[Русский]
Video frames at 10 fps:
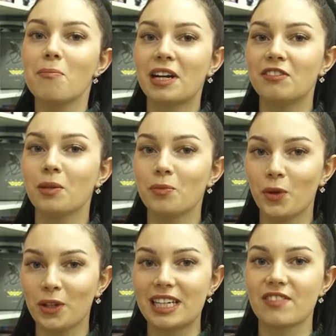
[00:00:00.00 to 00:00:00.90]
Правда,
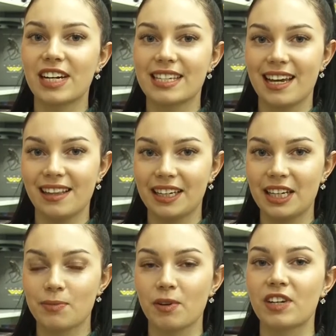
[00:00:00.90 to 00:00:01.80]
многие из
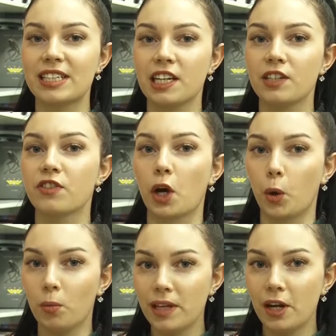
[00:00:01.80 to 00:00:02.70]
фразеологизмов родились в
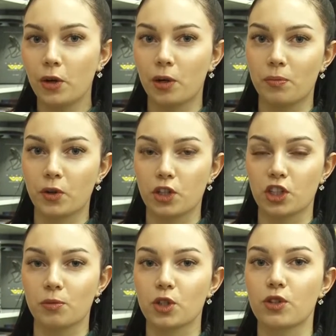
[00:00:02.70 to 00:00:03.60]
таком далеком
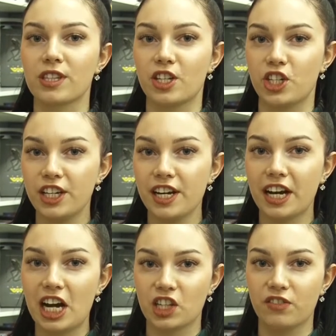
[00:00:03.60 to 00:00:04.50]
прошлом, что значение
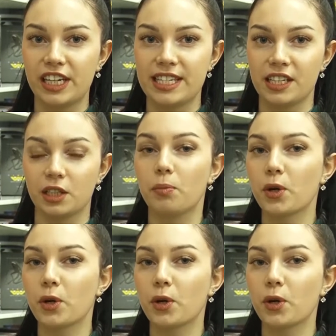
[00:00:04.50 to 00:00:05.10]
каждого из них